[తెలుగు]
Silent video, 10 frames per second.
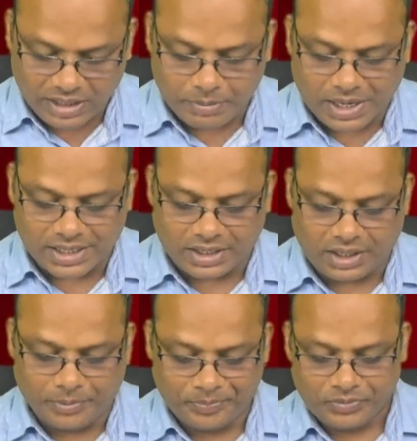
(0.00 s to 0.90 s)
అనే
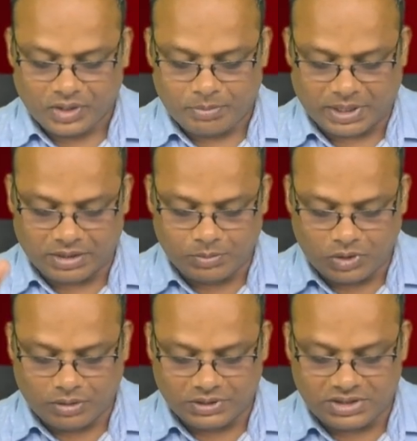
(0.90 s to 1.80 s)
మాటని
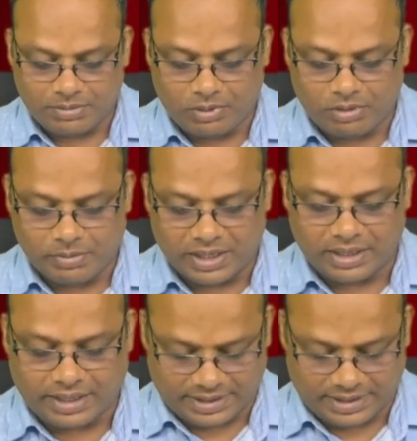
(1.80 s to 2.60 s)
పదమూడవ వచనంలో మనం